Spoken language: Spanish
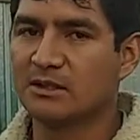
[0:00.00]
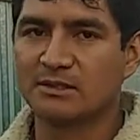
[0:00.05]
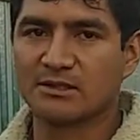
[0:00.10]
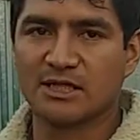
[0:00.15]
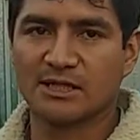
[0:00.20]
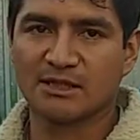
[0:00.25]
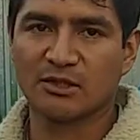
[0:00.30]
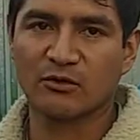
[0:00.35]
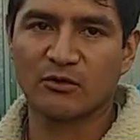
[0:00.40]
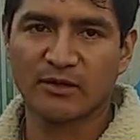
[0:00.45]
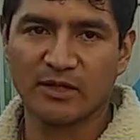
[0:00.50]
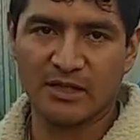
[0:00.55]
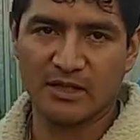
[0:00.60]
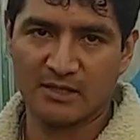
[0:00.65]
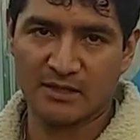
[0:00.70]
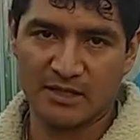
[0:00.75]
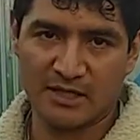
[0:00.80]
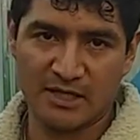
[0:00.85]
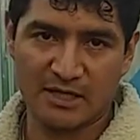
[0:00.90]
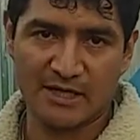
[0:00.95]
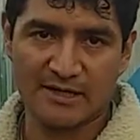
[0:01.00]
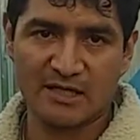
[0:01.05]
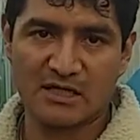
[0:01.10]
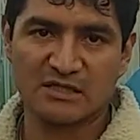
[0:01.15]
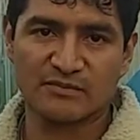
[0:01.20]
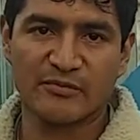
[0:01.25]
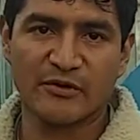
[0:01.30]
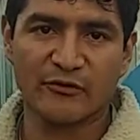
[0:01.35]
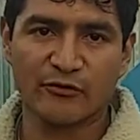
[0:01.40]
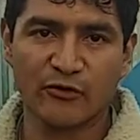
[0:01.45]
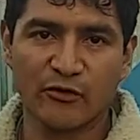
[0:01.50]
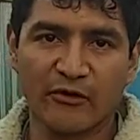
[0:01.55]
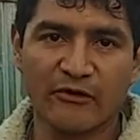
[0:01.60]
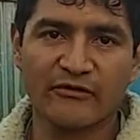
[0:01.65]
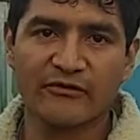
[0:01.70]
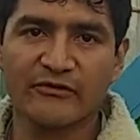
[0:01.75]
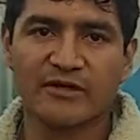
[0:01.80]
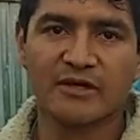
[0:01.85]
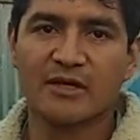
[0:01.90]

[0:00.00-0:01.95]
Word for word: tratando de, de, llegar a las personas